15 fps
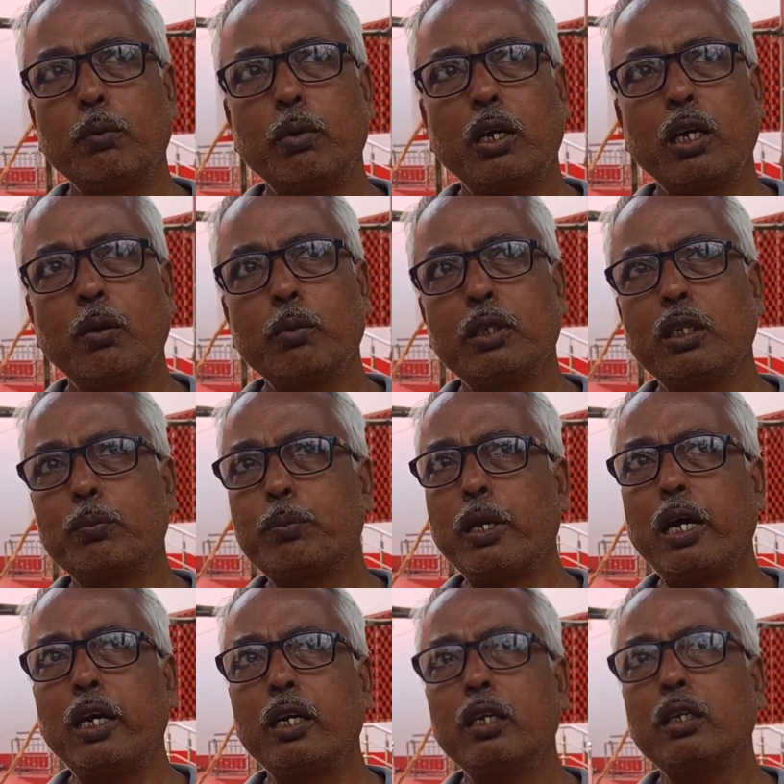এবার আমাদের
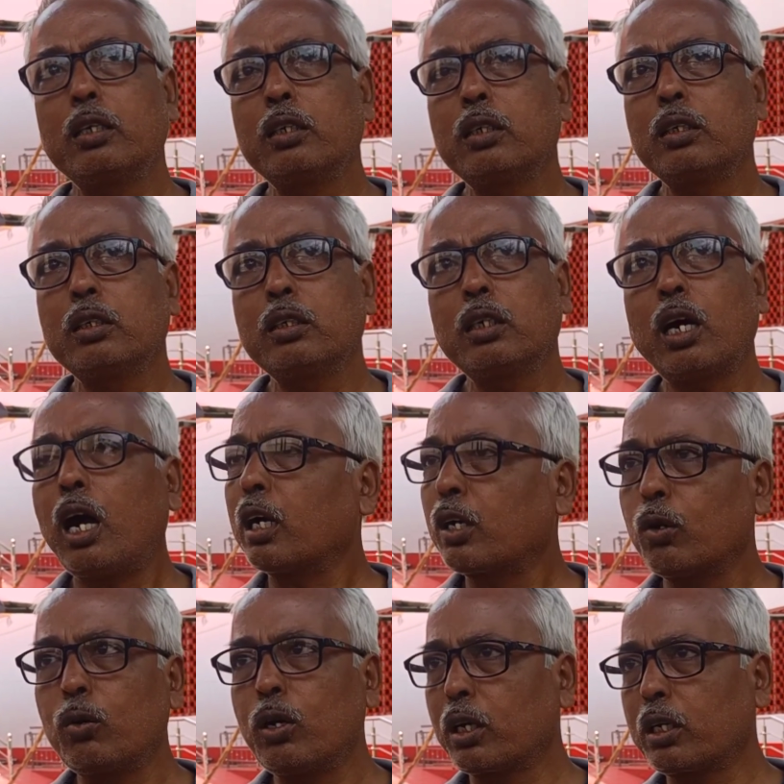প্রায়
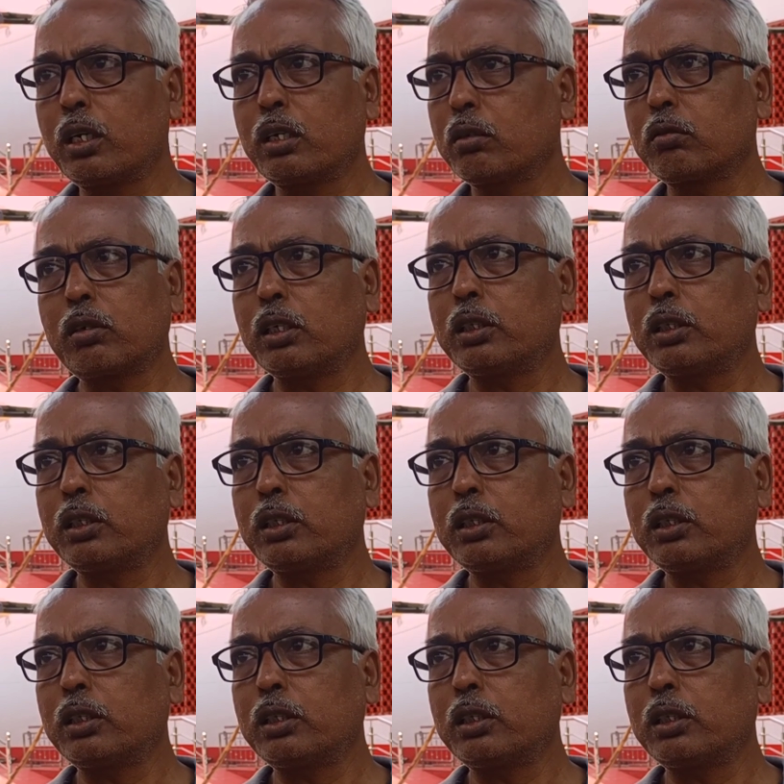আঠেরো লাখের